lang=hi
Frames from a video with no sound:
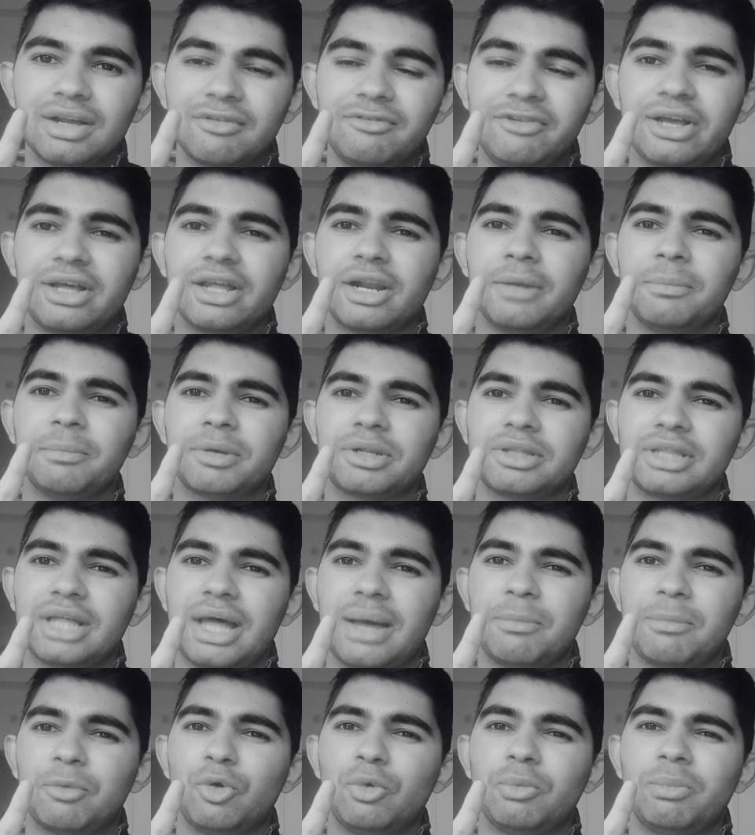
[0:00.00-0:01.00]
विक्रम
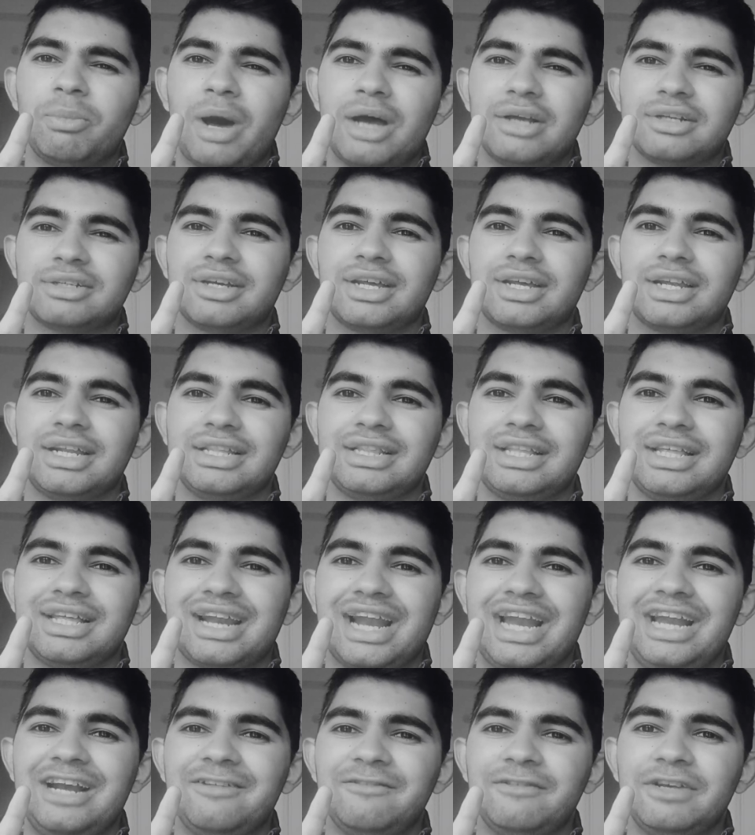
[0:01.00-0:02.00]
प्रताप को पास कर रहे थे
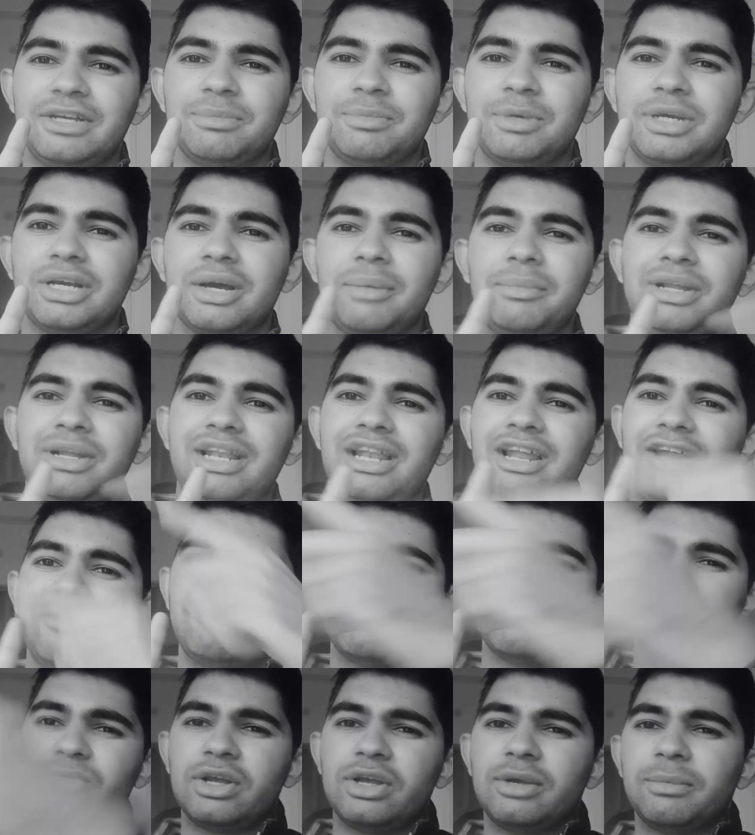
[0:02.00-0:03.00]
राइट विंग पे कभी
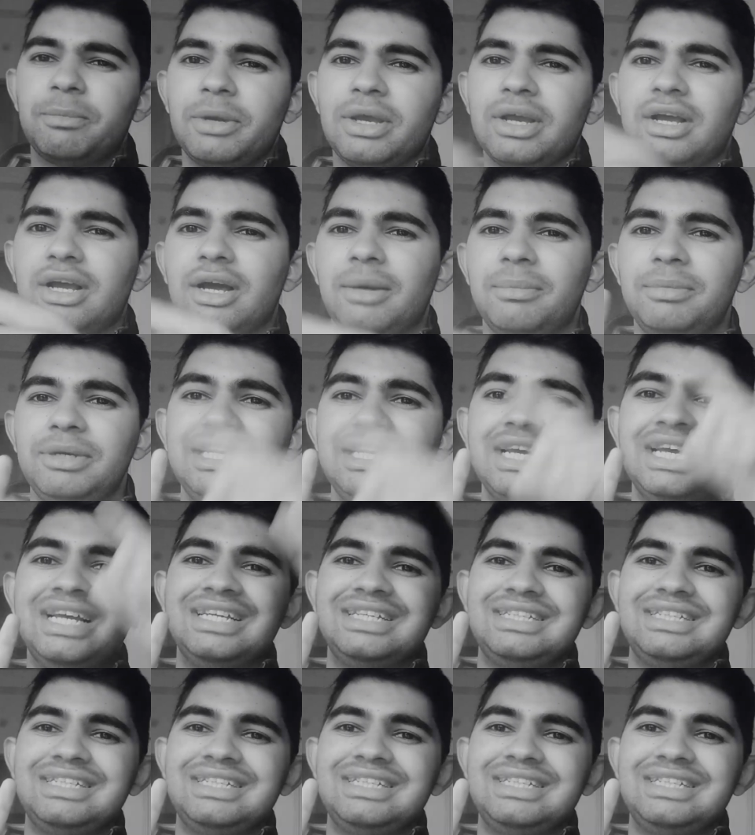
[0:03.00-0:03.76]
लेफ्ट विंग पे कभी